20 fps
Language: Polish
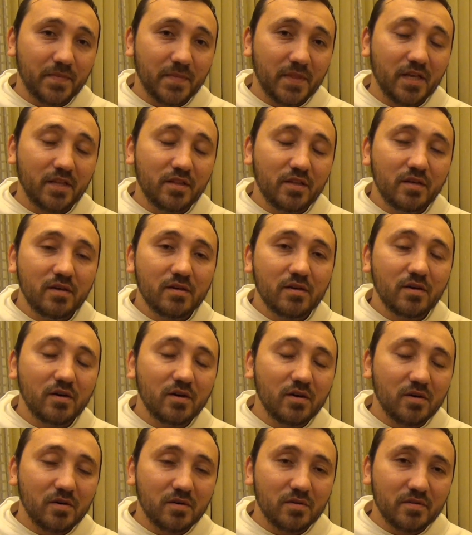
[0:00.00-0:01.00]
nie
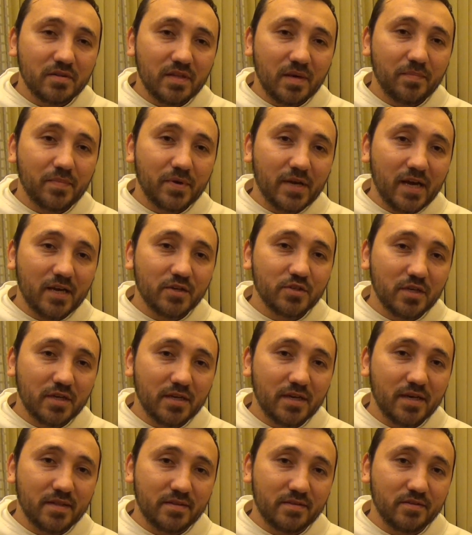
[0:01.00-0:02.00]
tylko zaprasza
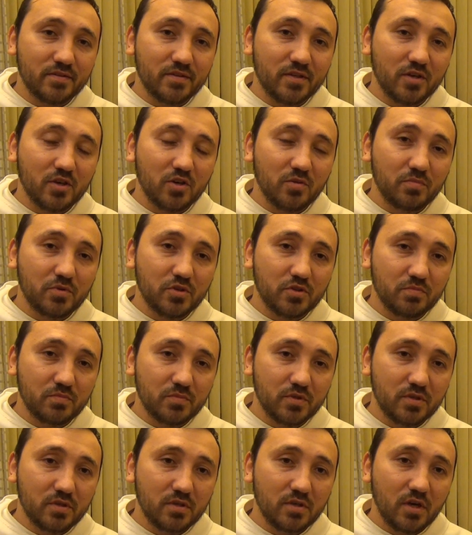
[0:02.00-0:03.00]
nas do tego,
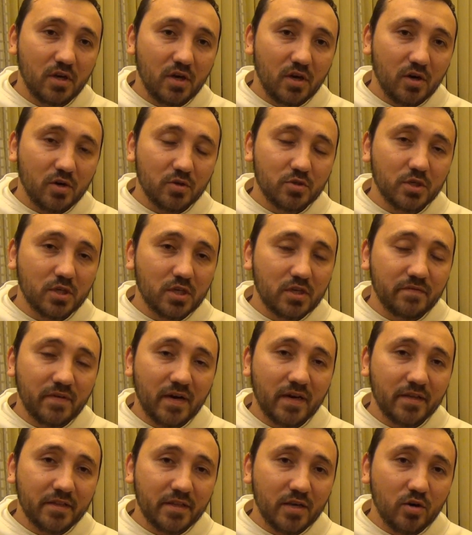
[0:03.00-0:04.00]
byśmy
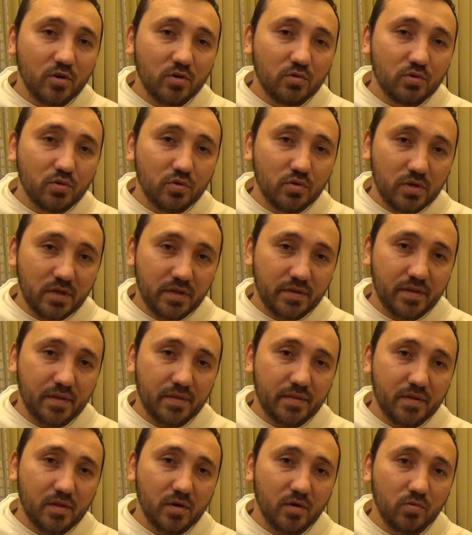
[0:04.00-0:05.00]
oczekiwali na okruchy ze
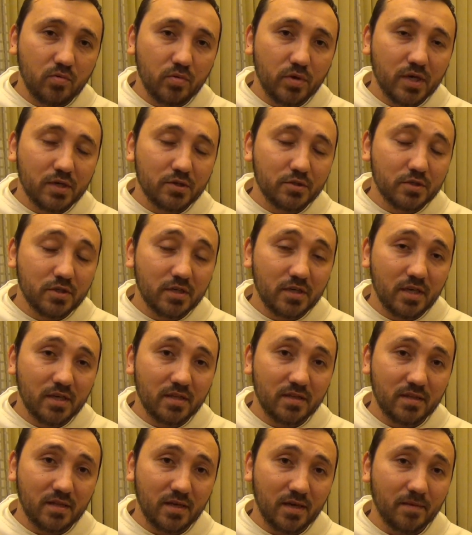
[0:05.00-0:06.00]
stołu, jak
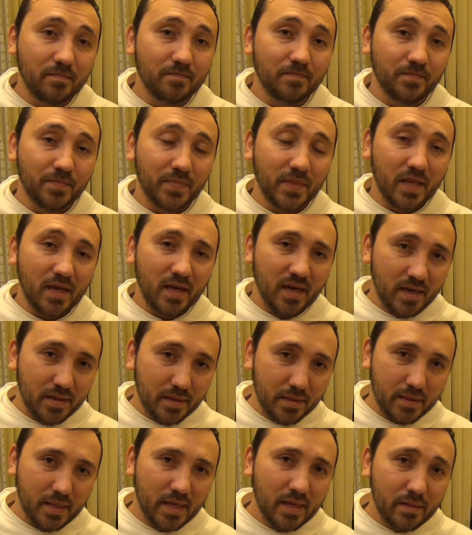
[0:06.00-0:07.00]
szczenięta,
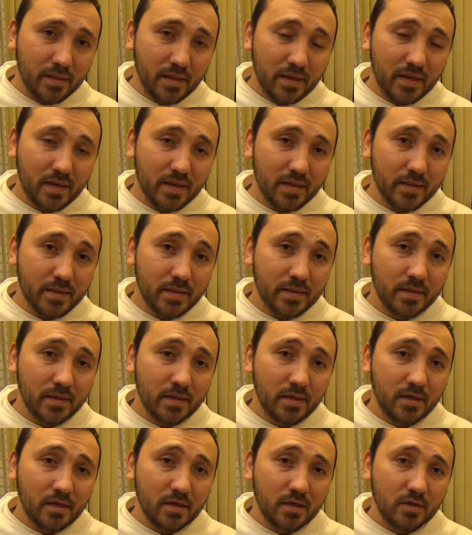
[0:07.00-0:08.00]
ale sadza nas
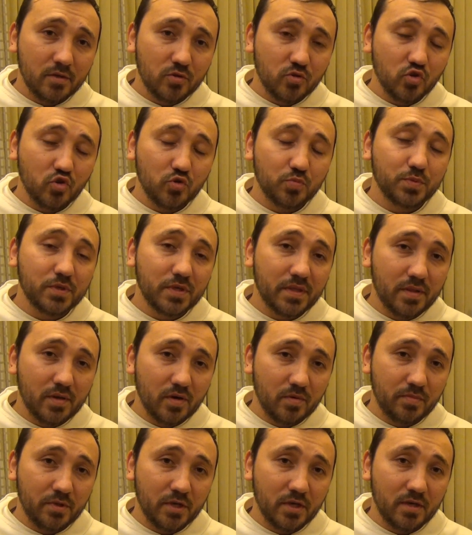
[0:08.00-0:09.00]
tuż przy
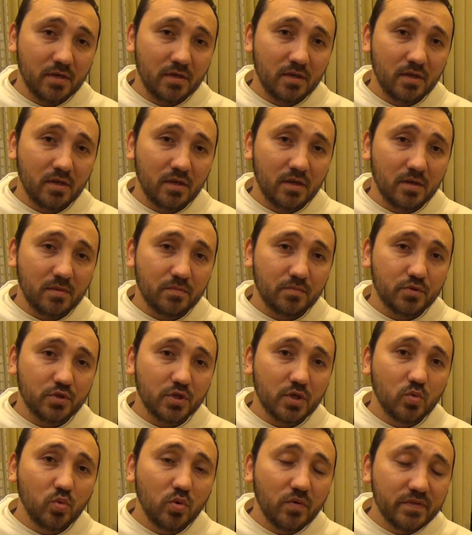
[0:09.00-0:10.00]
sobie,
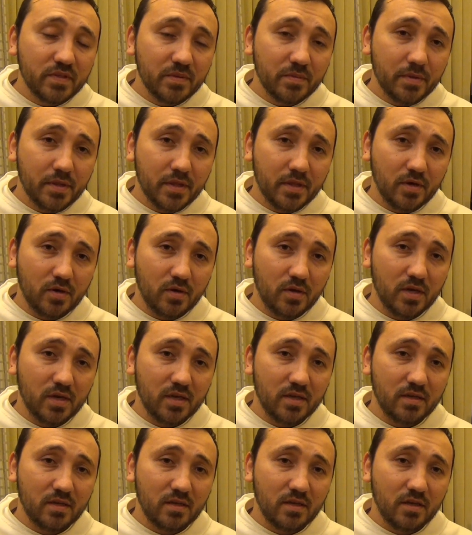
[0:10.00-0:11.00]
przy głównym
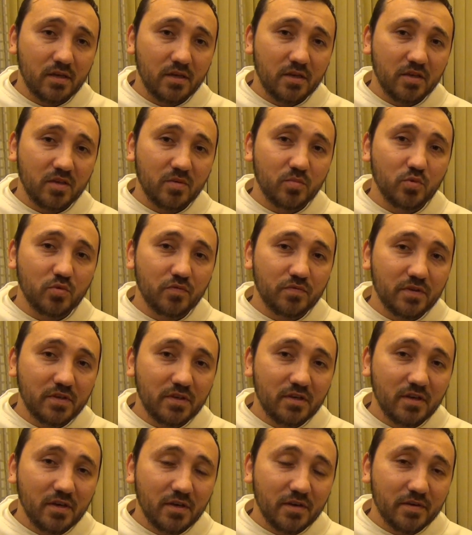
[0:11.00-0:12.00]
stole i
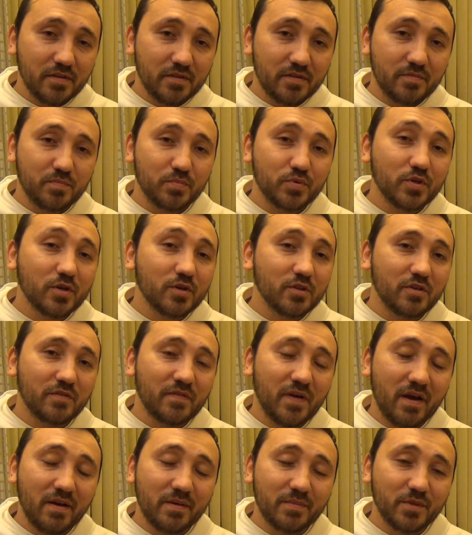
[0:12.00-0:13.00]
mówi:
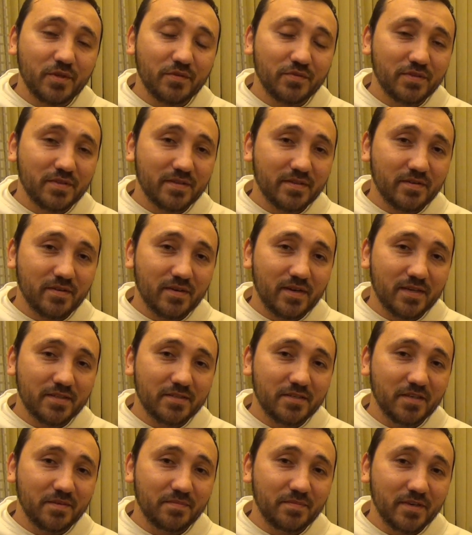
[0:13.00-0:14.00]
Przygotowałem to wszystko dla
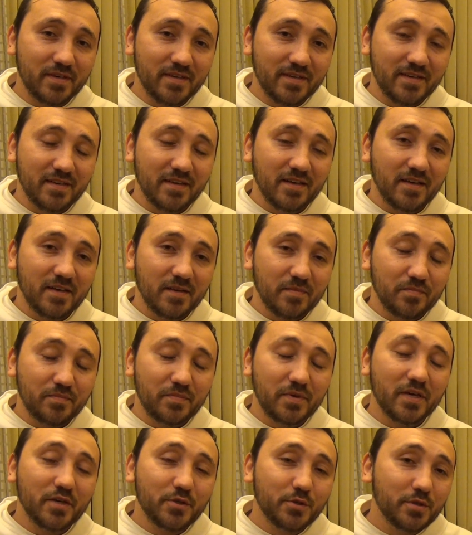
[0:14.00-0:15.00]
ciebie.
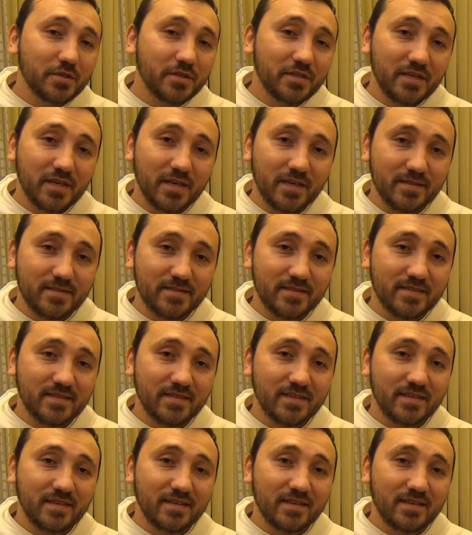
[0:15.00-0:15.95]
Bierz i jedz,